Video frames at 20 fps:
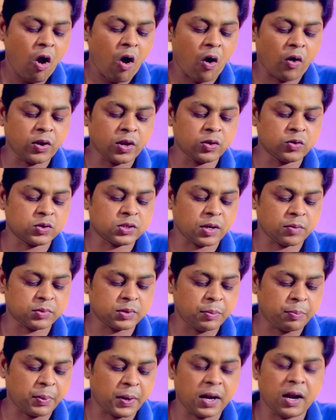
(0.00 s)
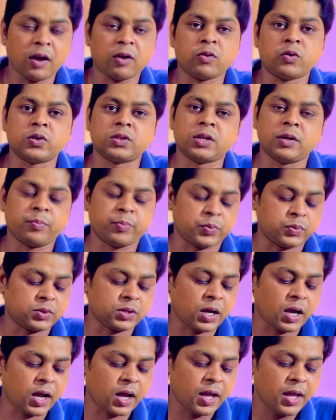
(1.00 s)
और ये जो सबसे पहला क्वेश्चन
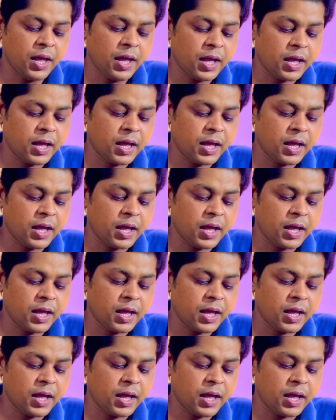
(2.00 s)
पूछा है